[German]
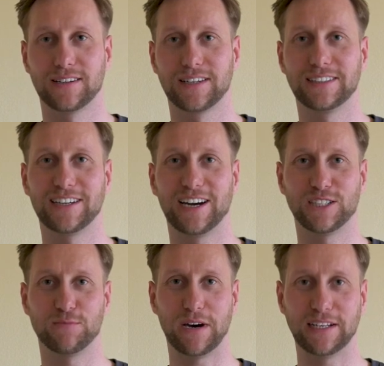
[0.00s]

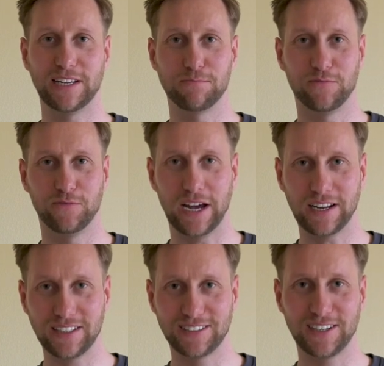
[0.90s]
Kirchenkreis Bad
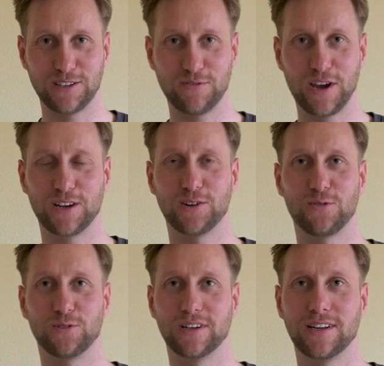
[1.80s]
Liebenwerder entsendet werden
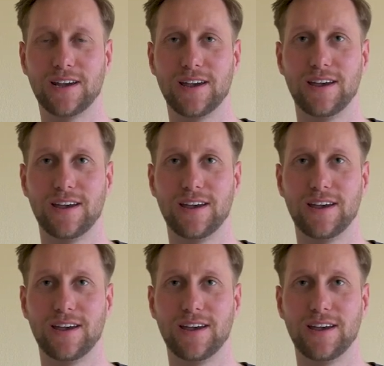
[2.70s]
und